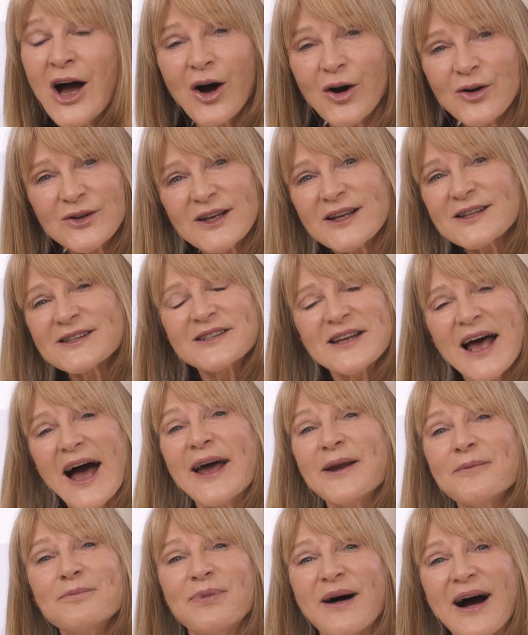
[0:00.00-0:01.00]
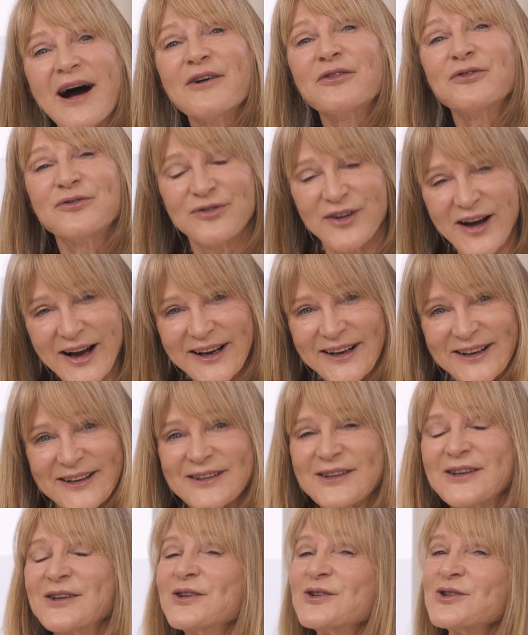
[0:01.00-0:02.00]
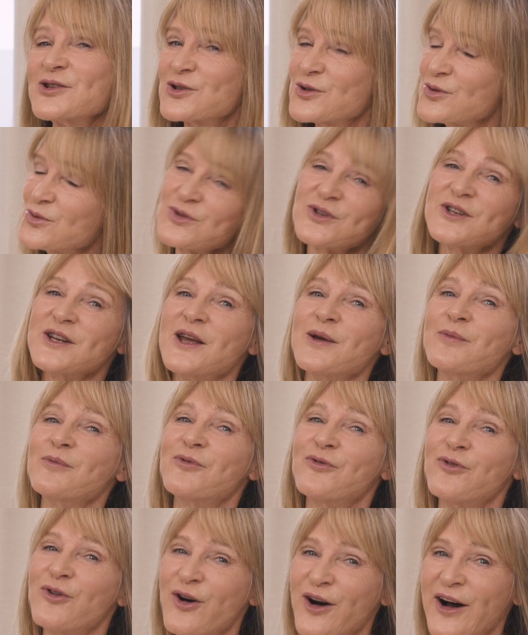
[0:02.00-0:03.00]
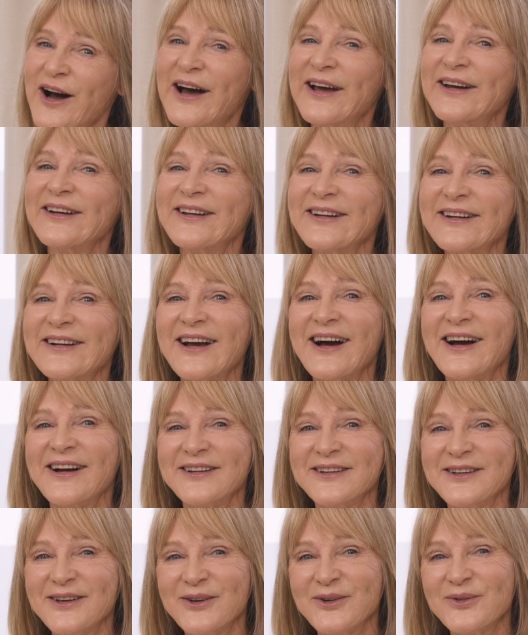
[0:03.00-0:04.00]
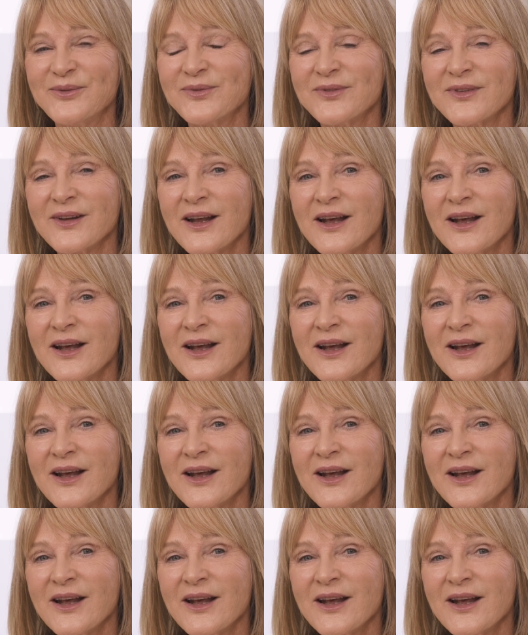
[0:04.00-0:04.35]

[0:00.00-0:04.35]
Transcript: Und jetzt ein paar Fakten zu dem vorangegangenen.